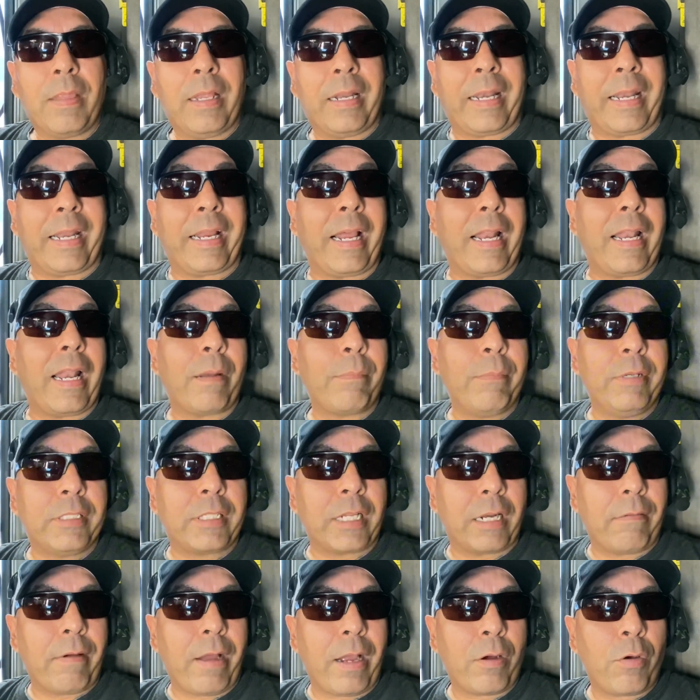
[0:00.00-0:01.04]
regalar mi
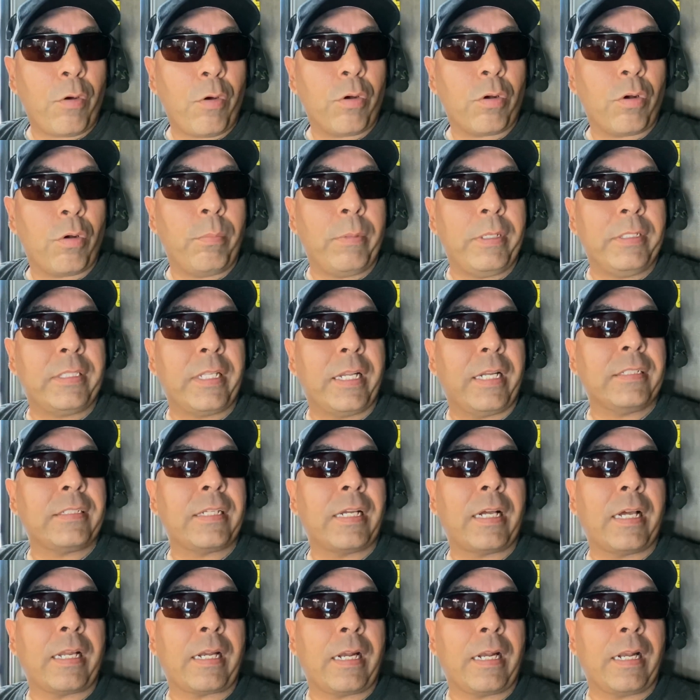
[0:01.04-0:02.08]
trabajo, no me interesa
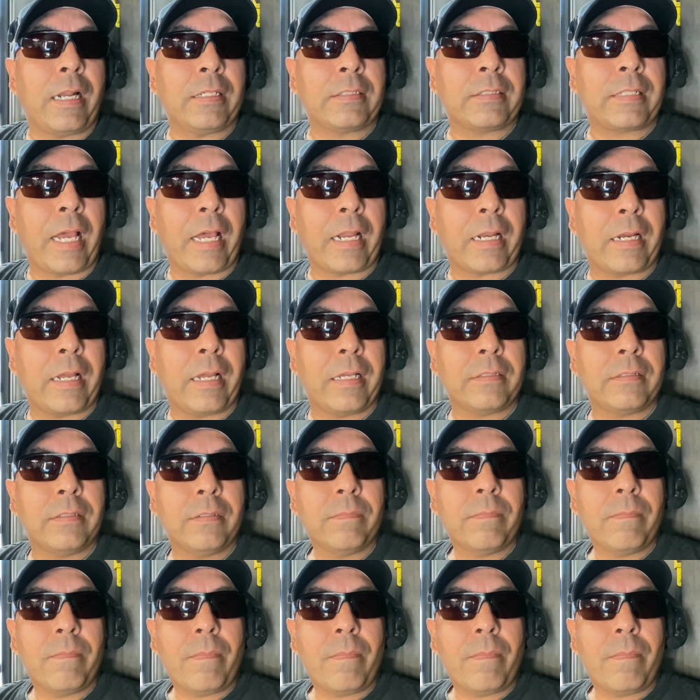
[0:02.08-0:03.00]
agarrar las cargas.